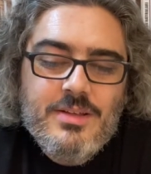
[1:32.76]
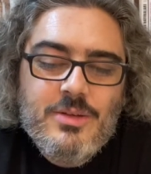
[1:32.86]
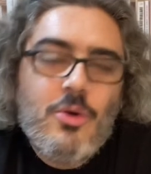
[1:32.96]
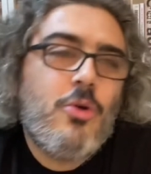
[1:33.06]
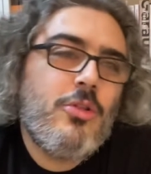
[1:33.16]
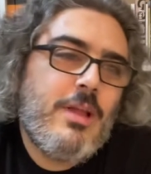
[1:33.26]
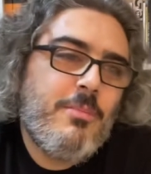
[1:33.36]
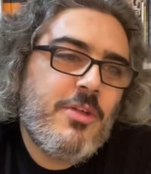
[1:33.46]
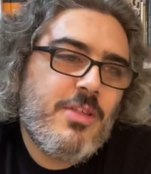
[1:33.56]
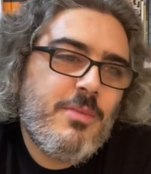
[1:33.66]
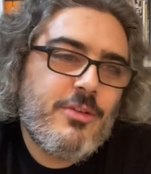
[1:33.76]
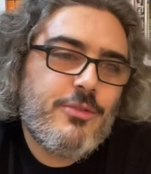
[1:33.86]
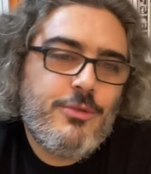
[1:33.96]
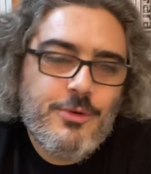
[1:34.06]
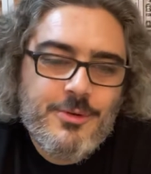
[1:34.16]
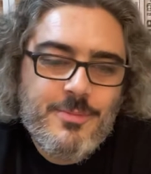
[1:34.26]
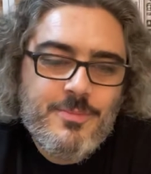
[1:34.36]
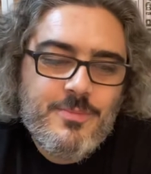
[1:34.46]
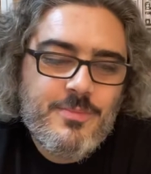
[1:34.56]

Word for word: Google'den başlamak istiyorum.